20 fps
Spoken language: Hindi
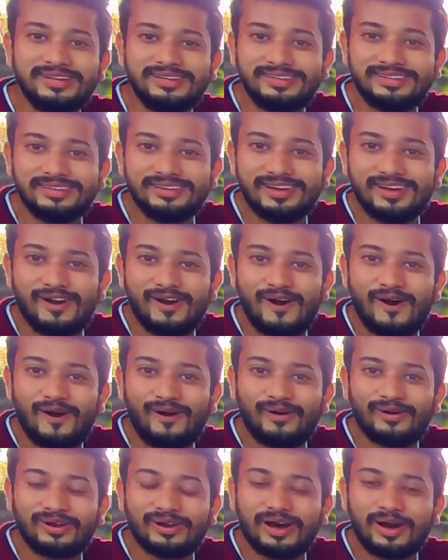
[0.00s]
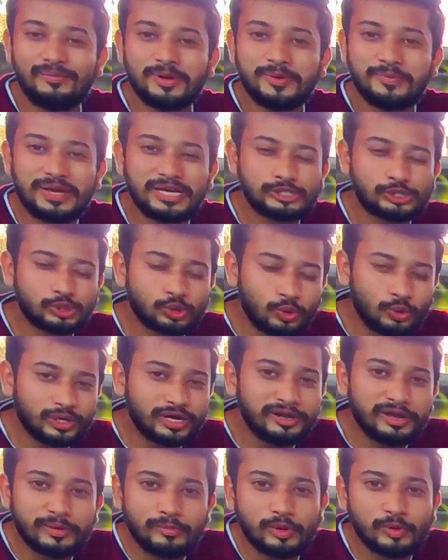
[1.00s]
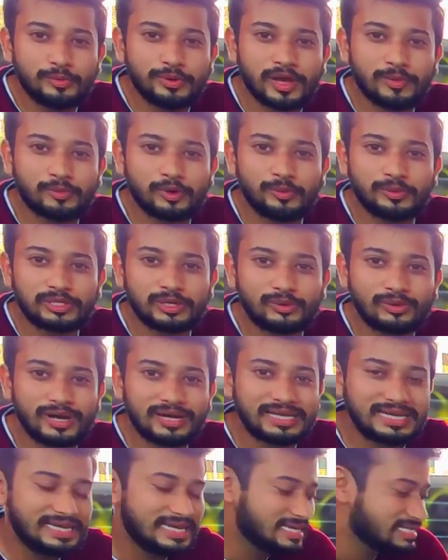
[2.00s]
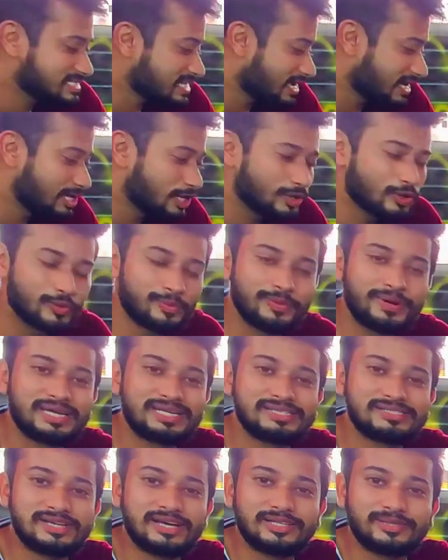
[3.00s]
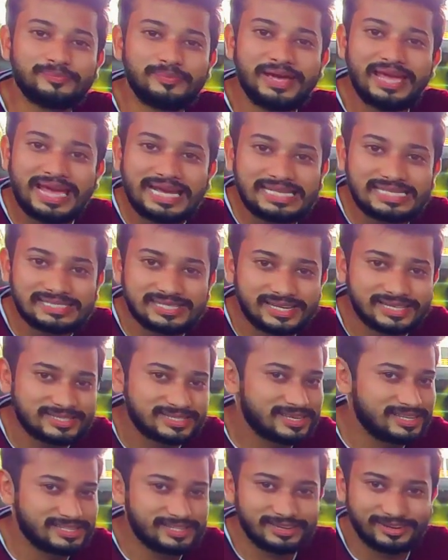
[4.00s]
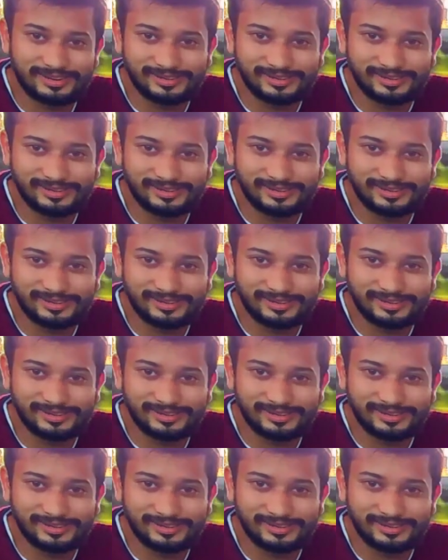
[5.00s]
ली थी और अभी मैं एक छोटे डेमो में आपको बताऊंगा कि ये सारे इक्विपमेंट के साथ मैं एक्सरसाइज कैसे